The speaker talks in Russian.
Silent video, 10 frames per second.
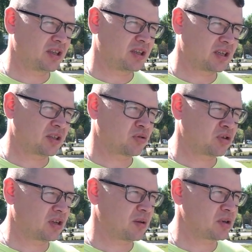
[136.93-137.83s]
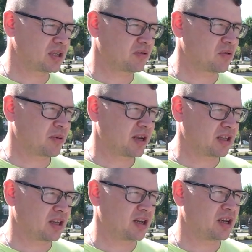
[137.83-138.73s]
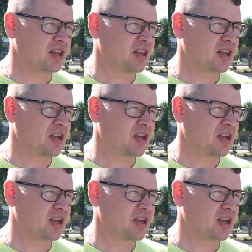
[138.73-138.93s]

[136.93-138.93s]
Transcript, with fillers: и так нарушений общественного порядка.